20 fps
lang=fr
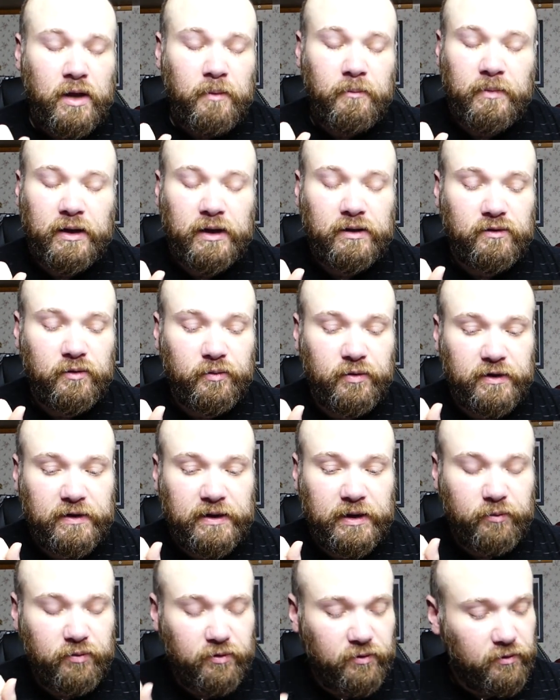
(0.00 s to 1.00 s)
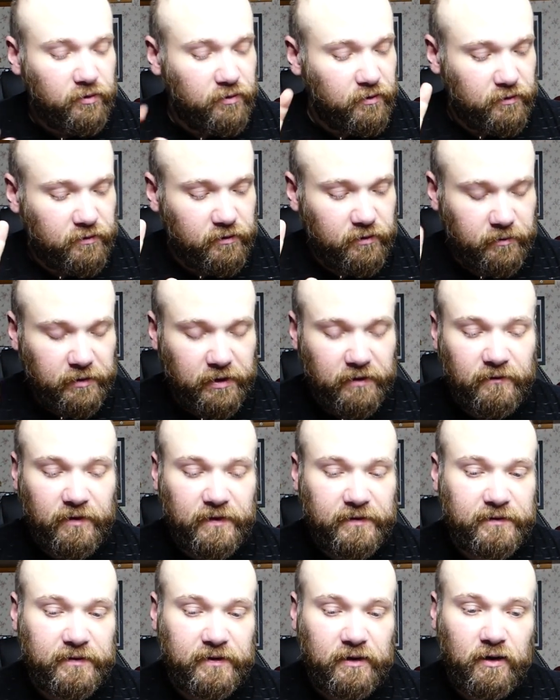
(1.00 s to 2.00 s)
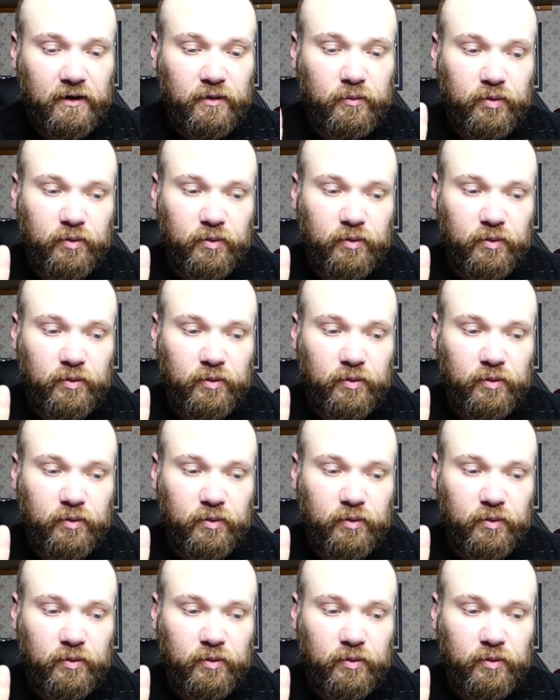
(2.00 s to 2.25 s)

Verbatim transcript: mais depuis le début 2021,